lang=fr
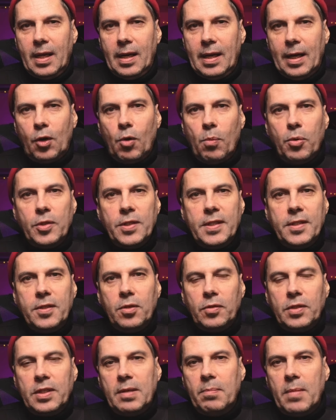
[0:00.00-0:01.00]
la
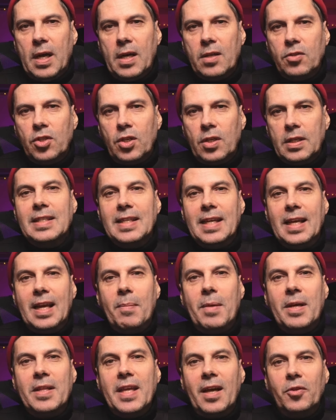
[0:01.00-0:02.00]
composition d'image, c'est
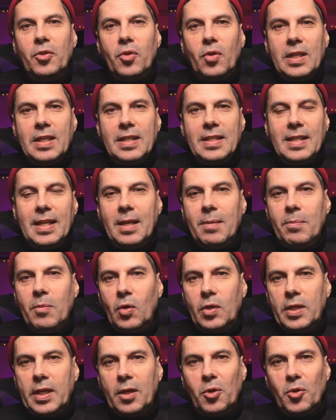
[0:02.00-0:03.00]
la manière dont les
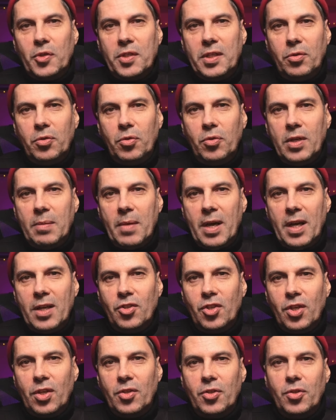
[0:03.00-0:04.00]
éléments qui constituent
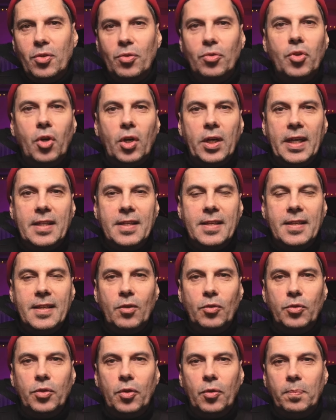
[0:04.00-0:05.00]
l'image sont organisés
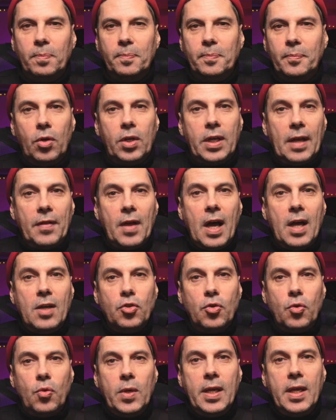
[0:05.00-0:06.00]
entre eux. Le
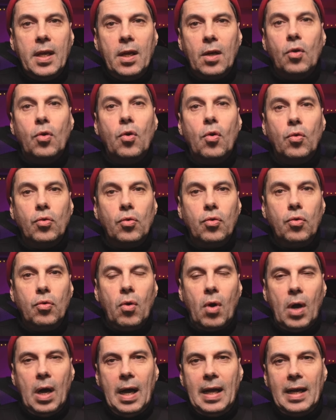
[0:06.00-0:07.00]
cadrage, lui,
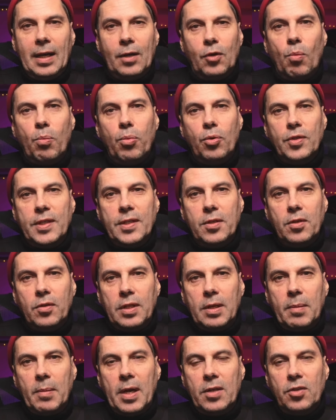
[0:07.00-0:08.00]
concourt à la composition
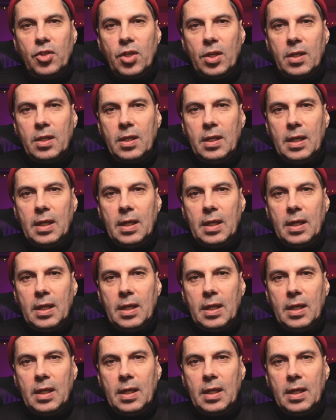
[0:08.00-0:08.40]
d'image,